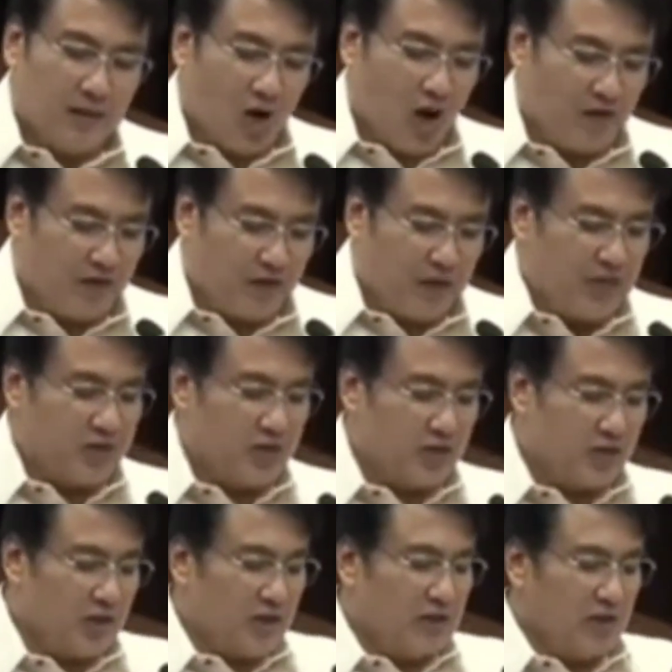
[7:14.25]
of
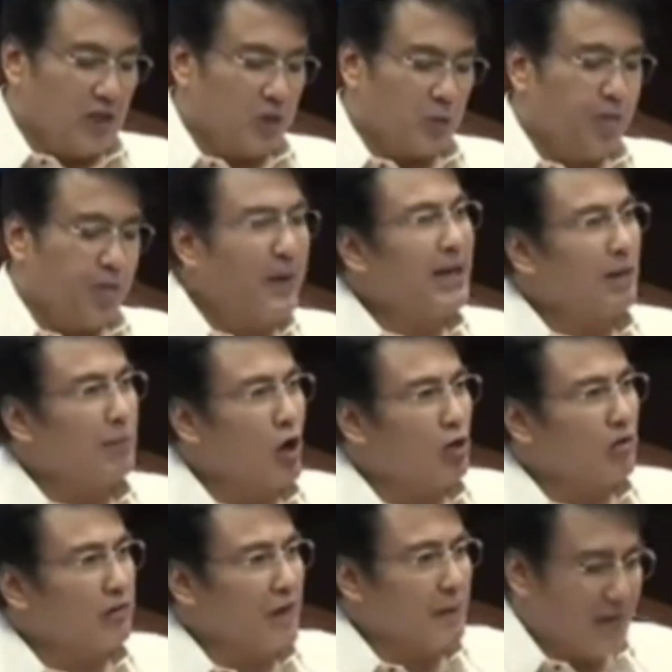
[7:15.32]
these despicable
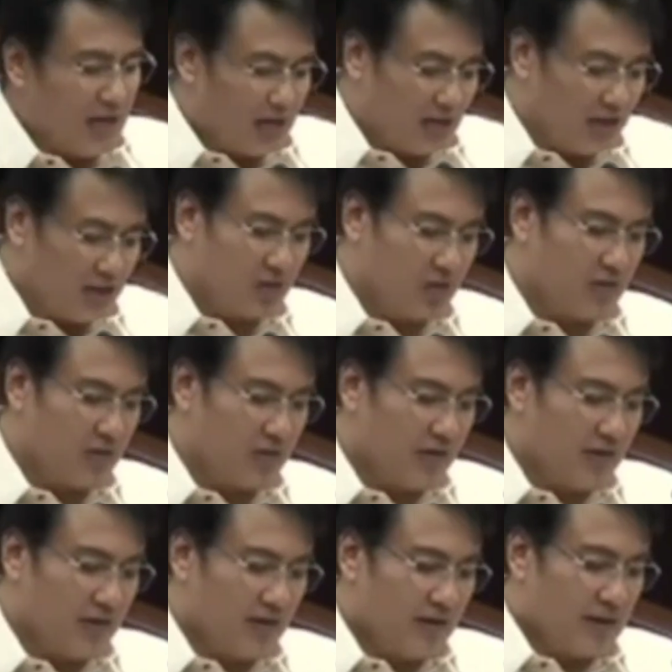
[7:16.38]
criminals
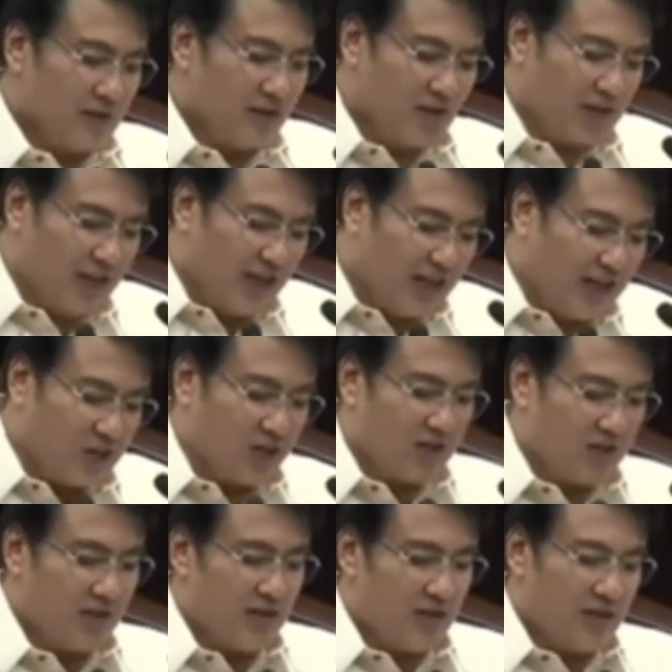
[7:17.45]
as it is